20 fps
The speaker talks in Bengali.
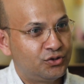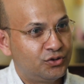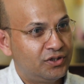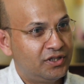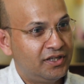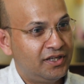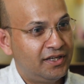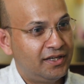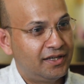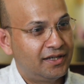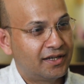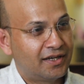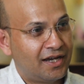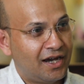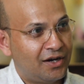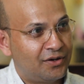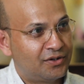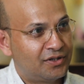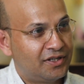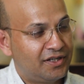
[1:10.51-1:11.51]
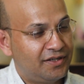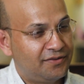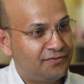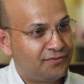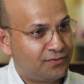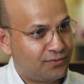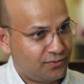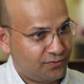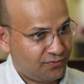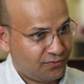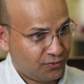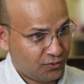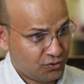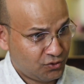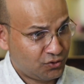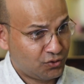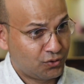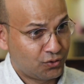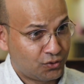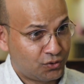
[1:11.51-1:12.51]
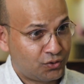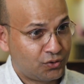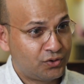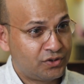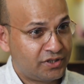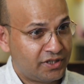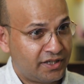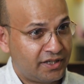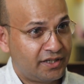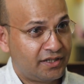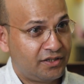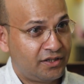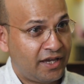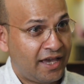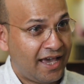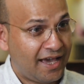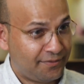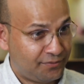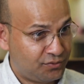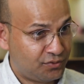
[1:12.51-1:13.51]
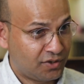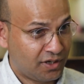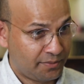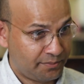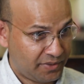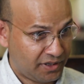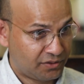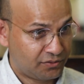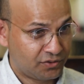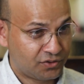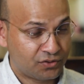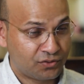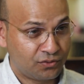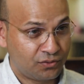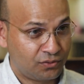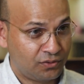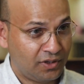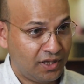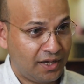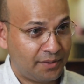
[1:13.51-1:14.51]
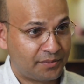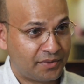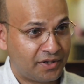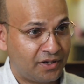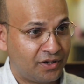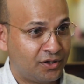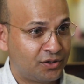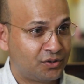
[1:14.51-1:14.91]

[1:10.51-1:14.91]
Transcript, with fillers: যদি কাউন্টি ফোর্স করত যে ইউ হ্যাভ টু কাম ব্যাক টু স্কুল আমরা